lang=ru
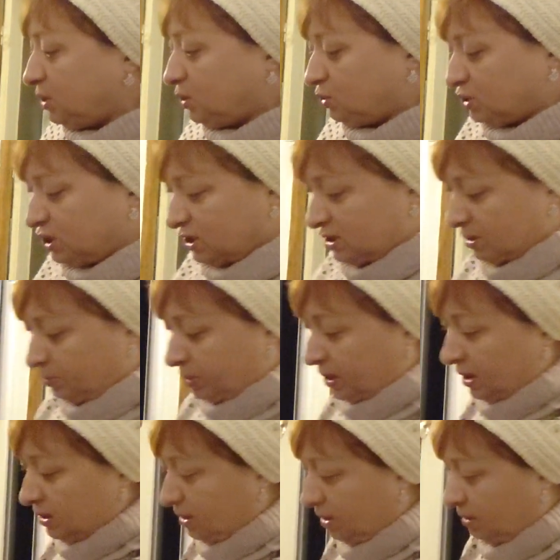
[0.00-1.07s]
не хочется
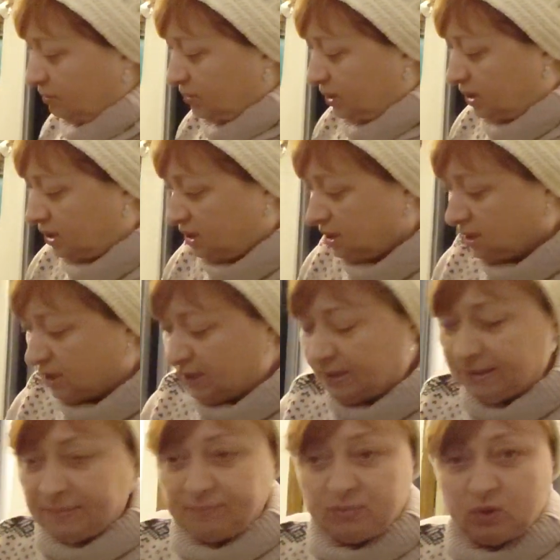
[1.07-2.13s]
про это говорить.
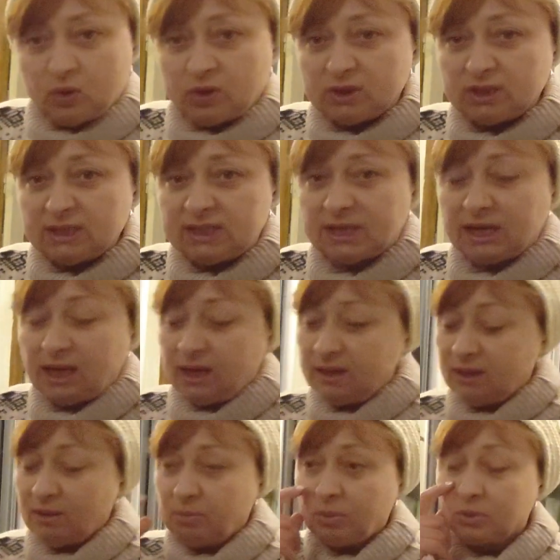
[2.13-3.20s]
Только
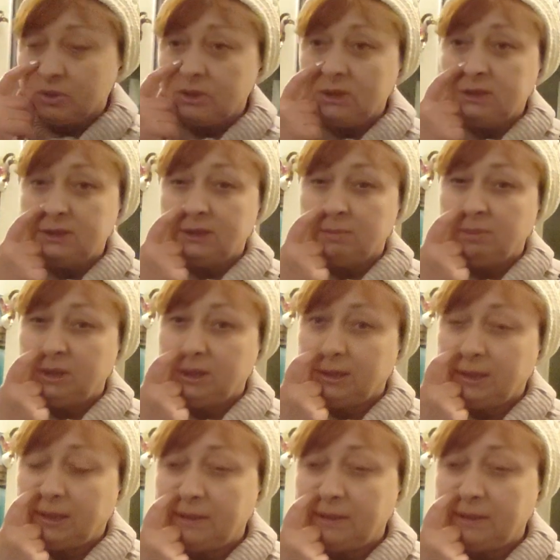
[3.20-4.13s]
настроение портит себе.